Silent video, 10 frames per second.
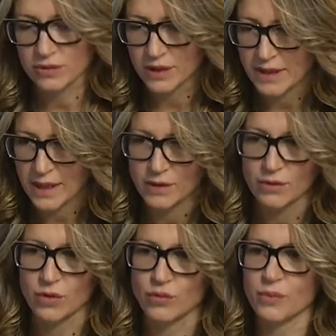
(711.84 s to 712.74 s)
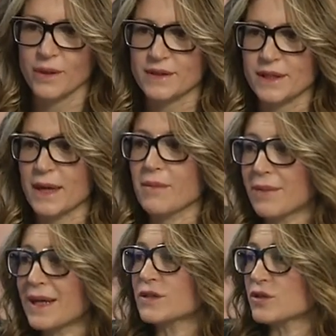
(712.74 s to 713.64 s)
utilizzare con l'omeopatia,
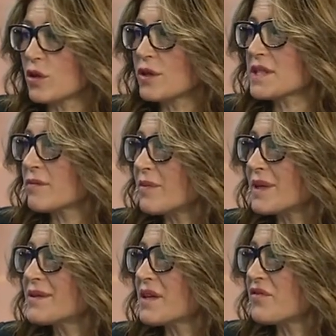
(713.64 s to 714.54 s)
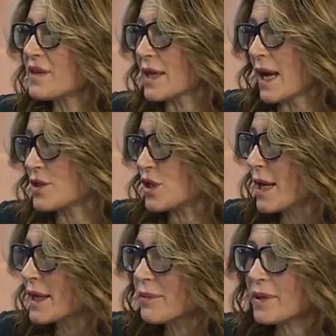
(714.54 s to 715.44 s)
ma sono estremamente efficaci,
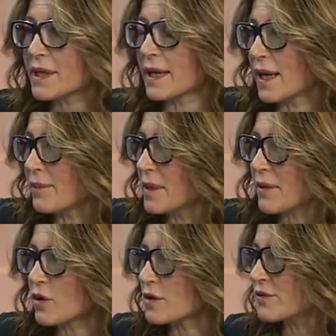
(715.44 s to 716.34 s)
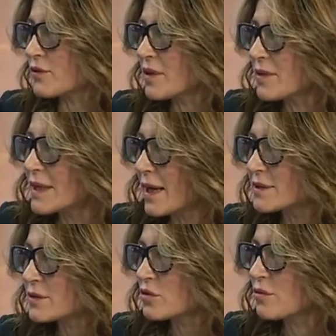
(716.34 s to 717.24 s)
anche perché la prima cosa
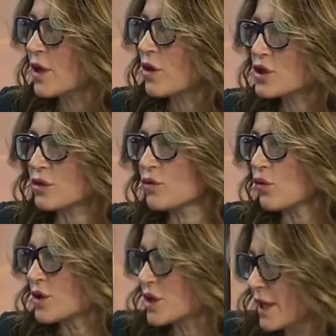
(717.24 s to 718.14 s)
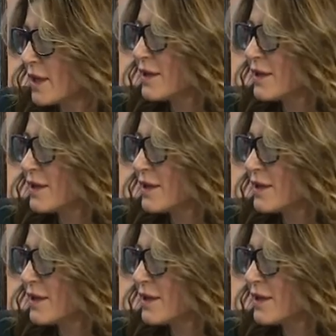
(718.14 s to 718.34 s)
fondamentale, secondo me, oggi è non nuocere.